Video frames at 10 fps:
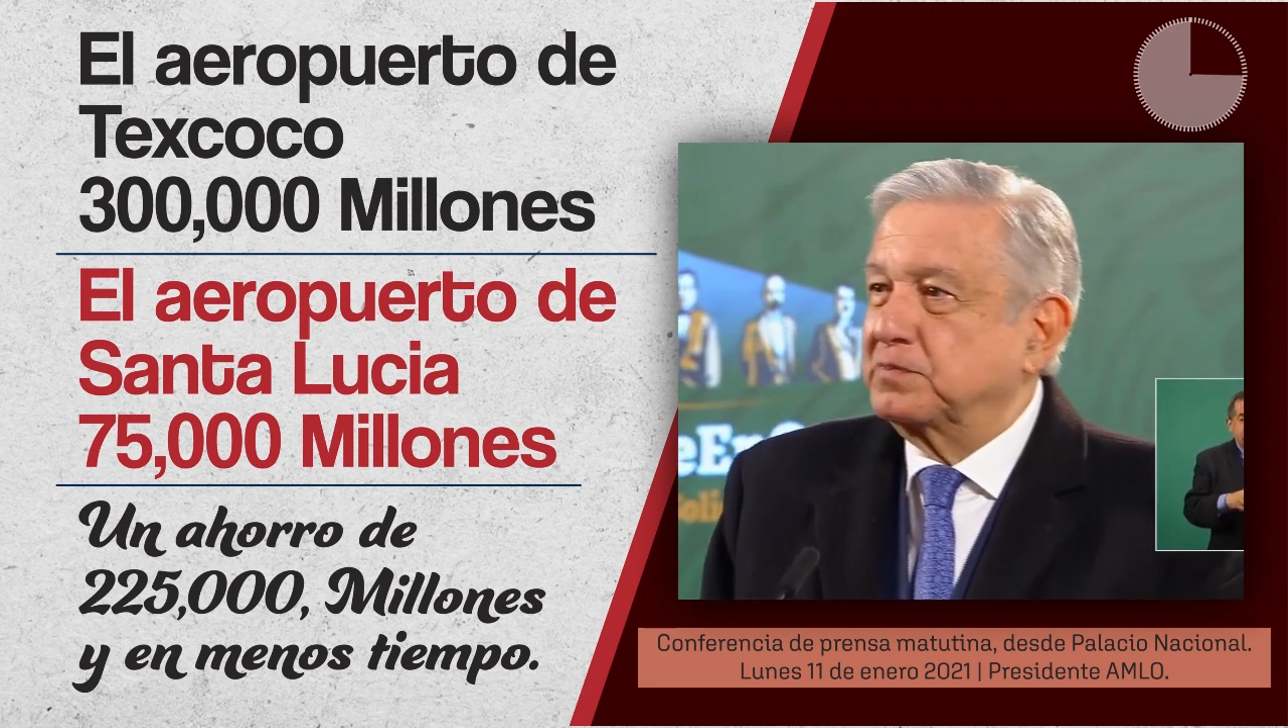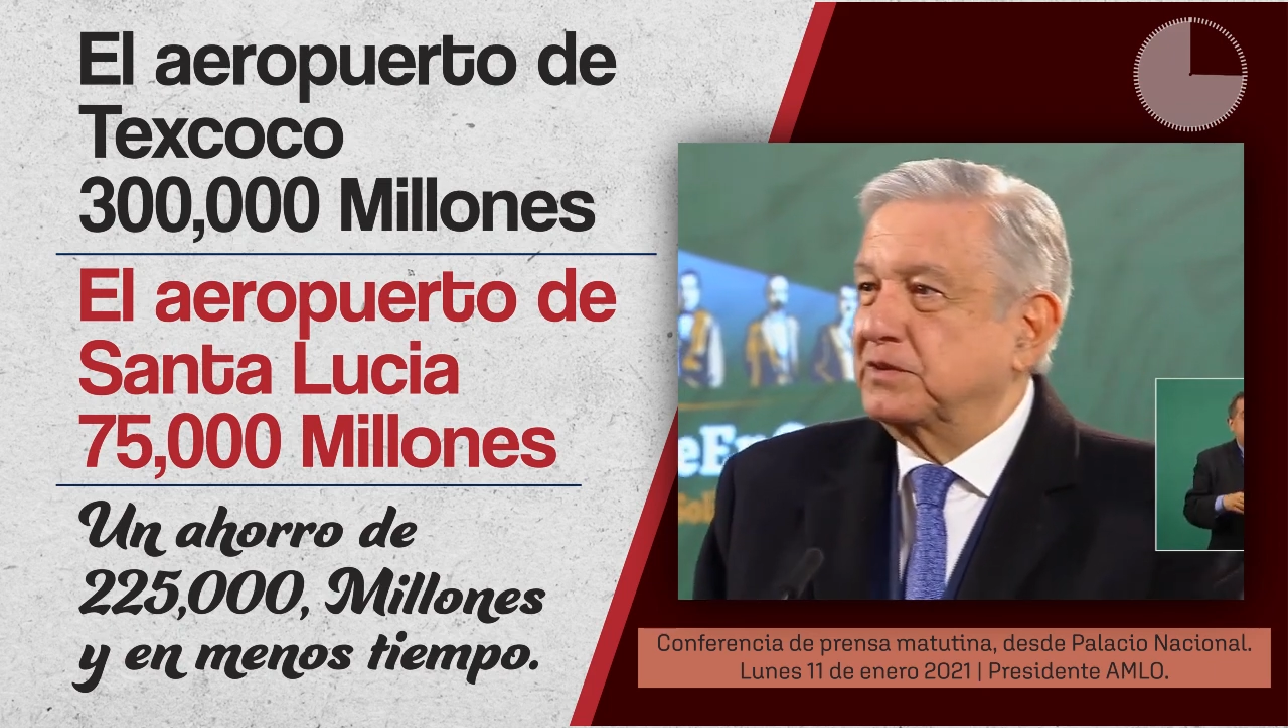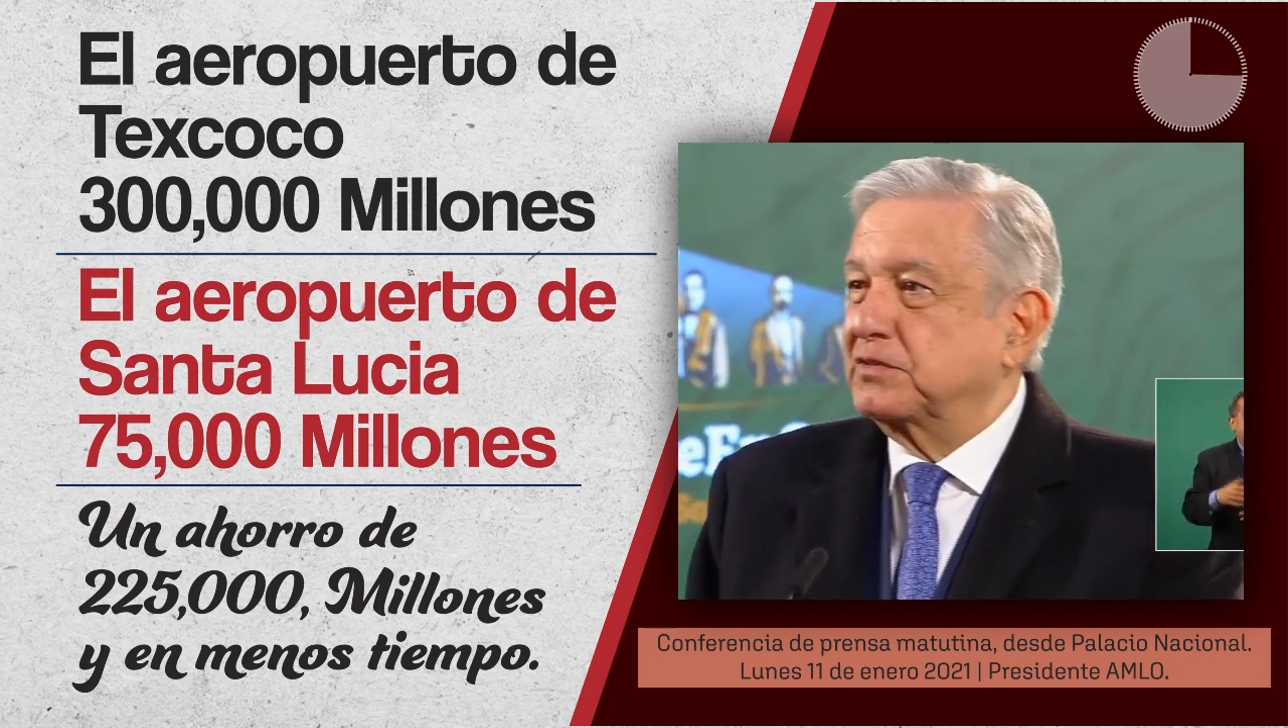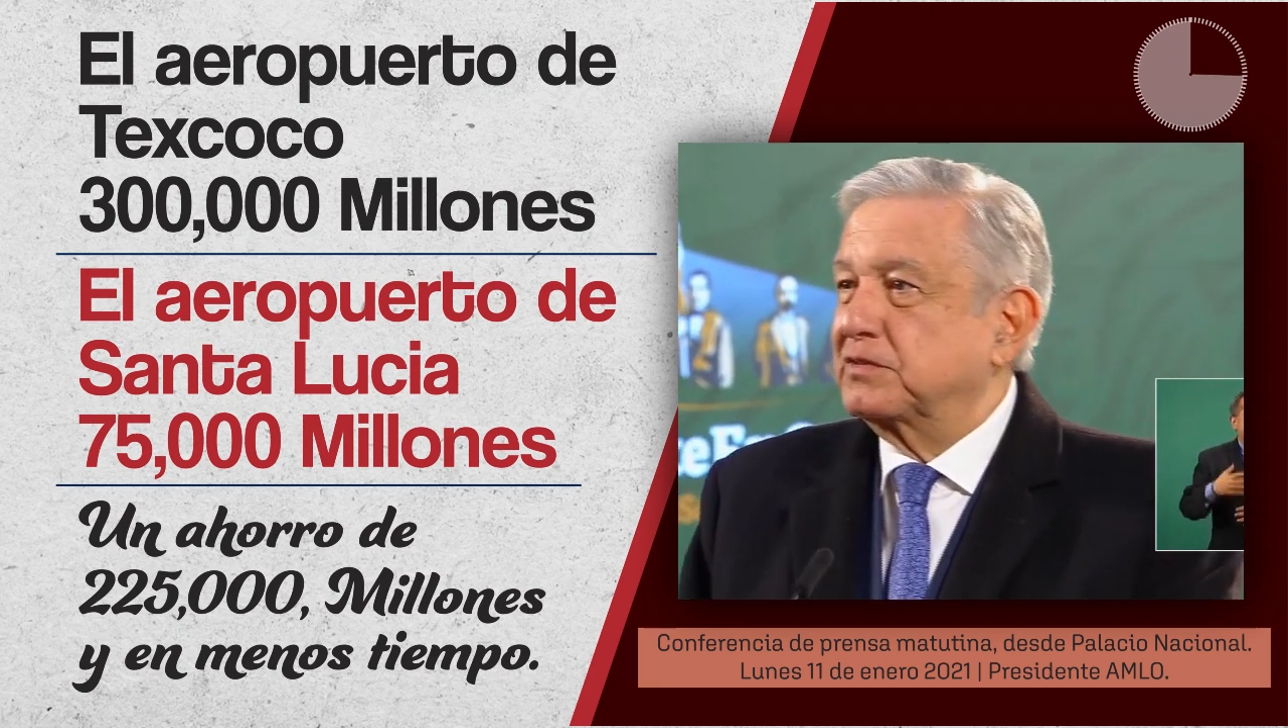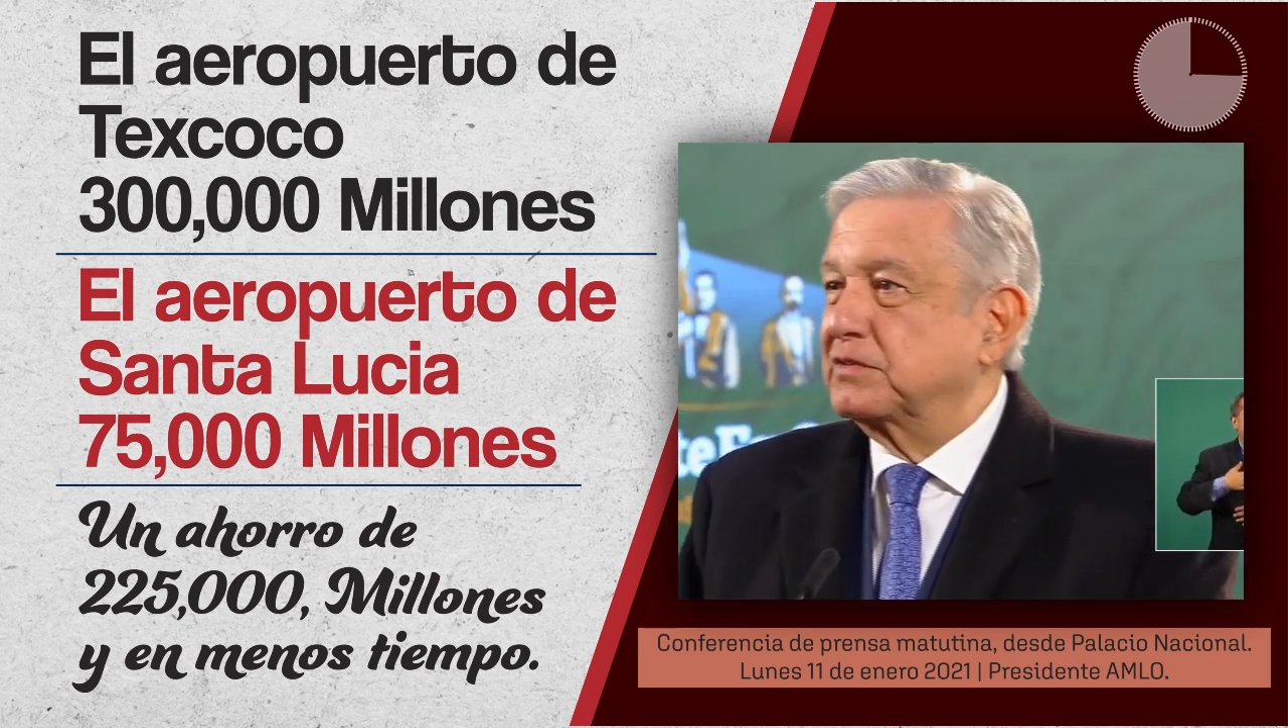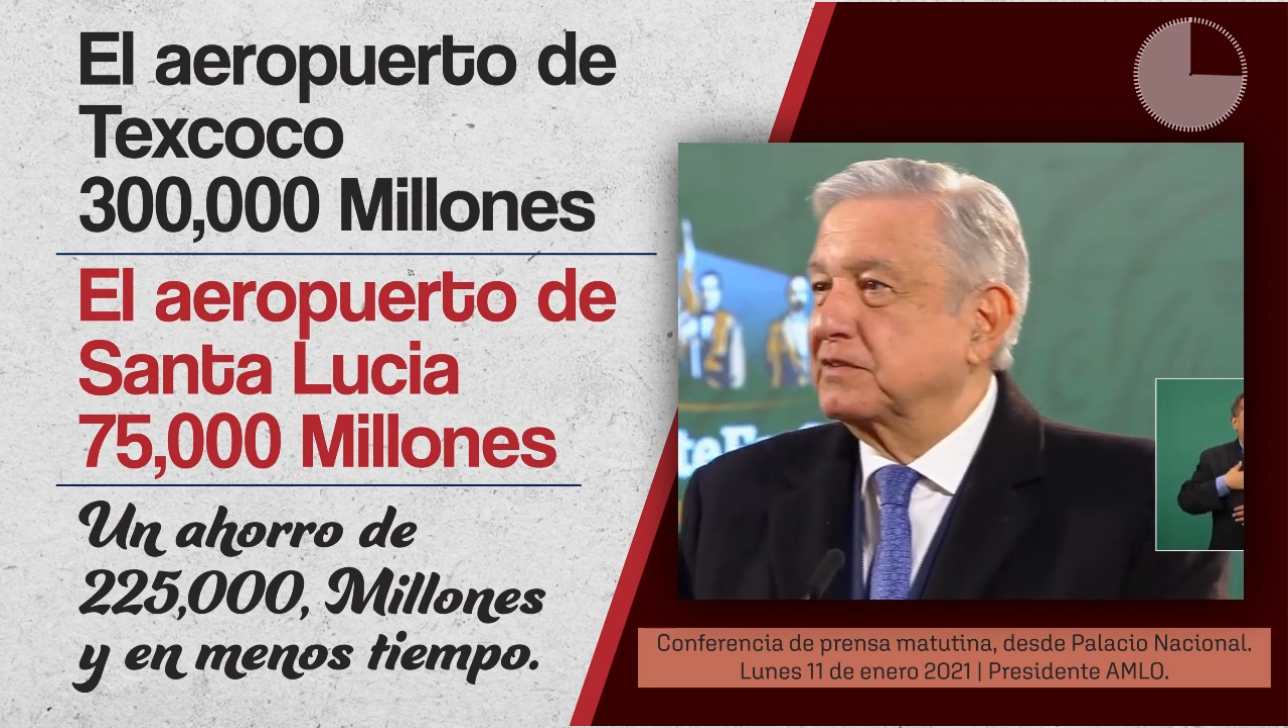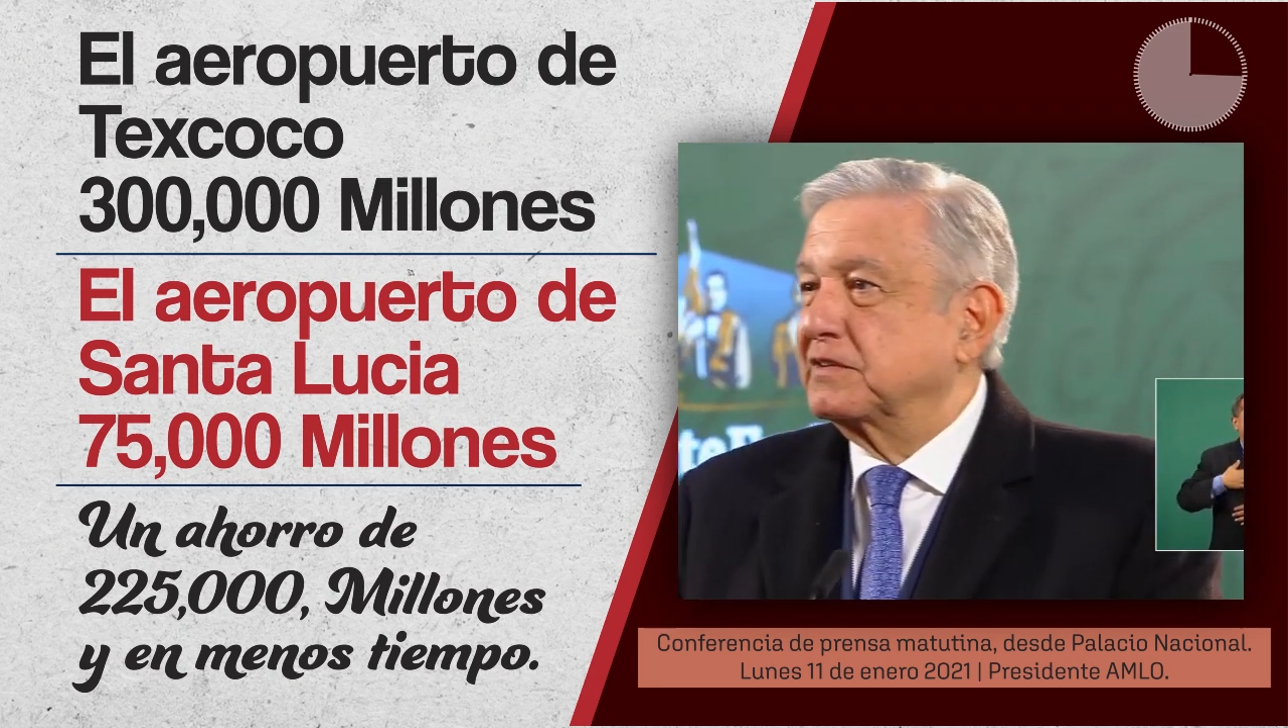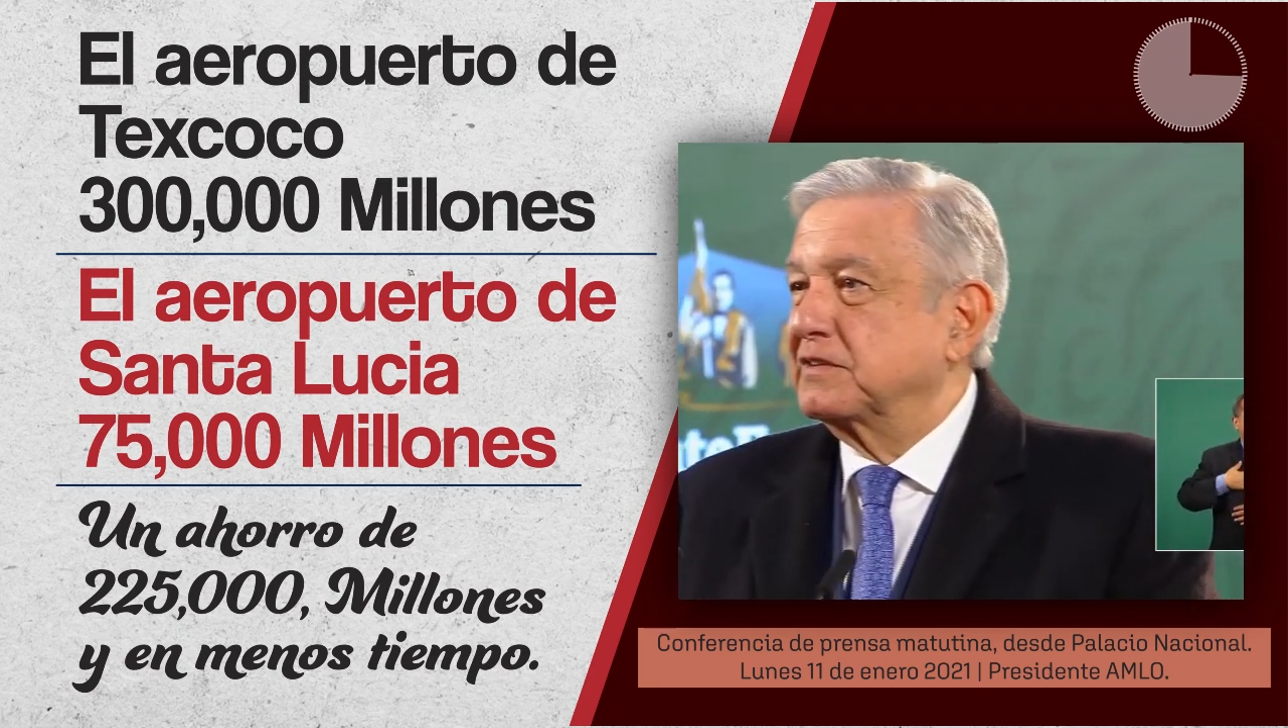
pisos